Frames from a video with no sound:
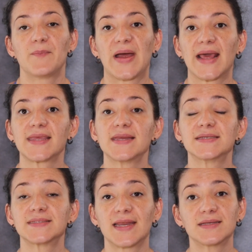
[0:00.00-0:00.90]
Para
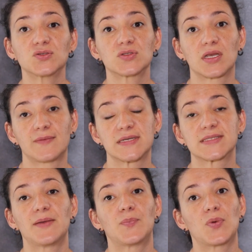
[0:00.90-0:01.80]
quienes quieran
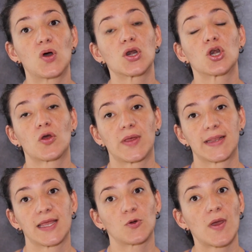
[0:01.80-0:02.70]
suscribirse por
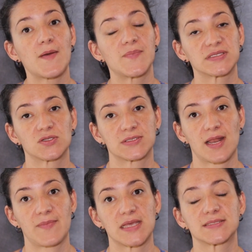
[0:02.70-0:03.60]
99 pesos
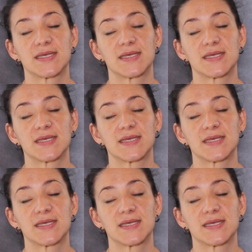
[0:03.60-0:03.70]
al mes,